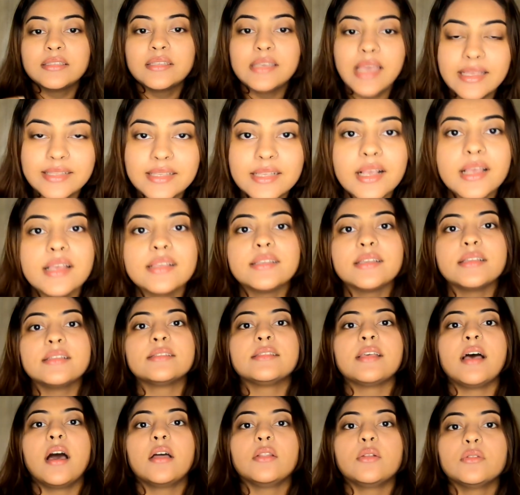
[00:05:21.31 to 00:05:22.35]
कैसे कैसे
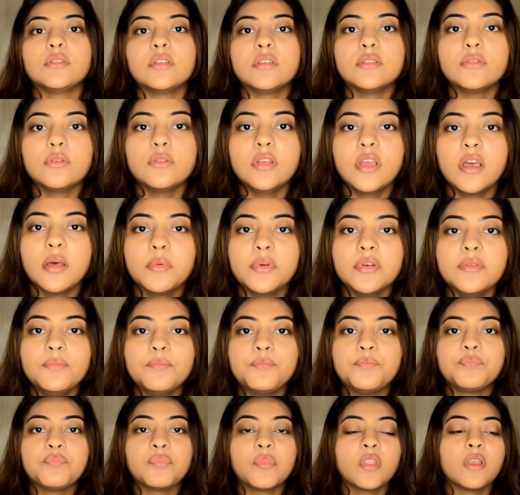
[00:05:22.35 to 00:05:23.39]
इंसान होते हैं दुनिया में
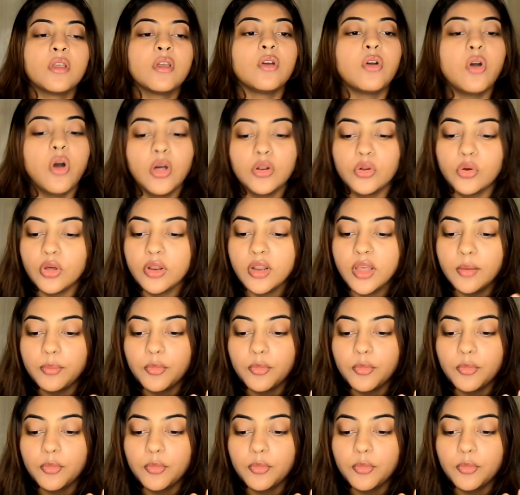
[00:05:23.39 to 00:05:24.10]
कौन कौन